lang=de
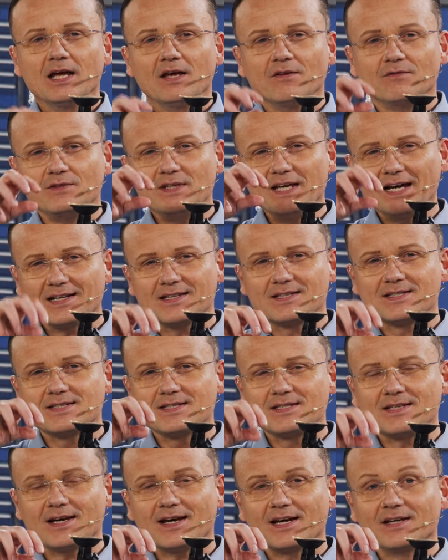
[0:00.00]
wie hat
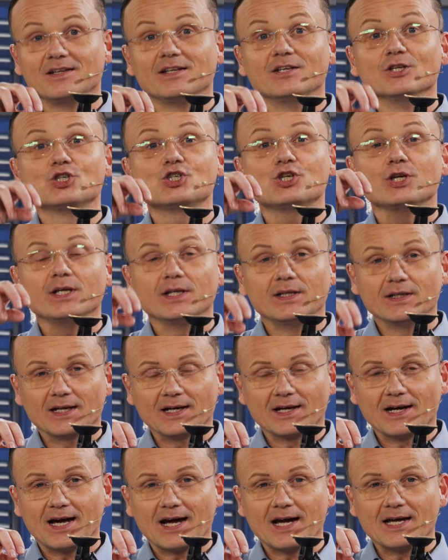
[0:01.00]
sich ein Geschehen
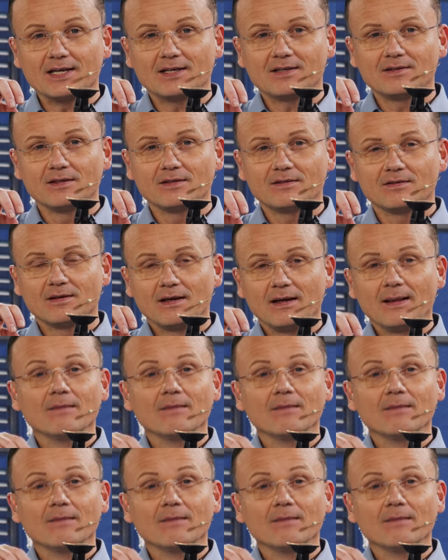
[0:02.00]
ereignet,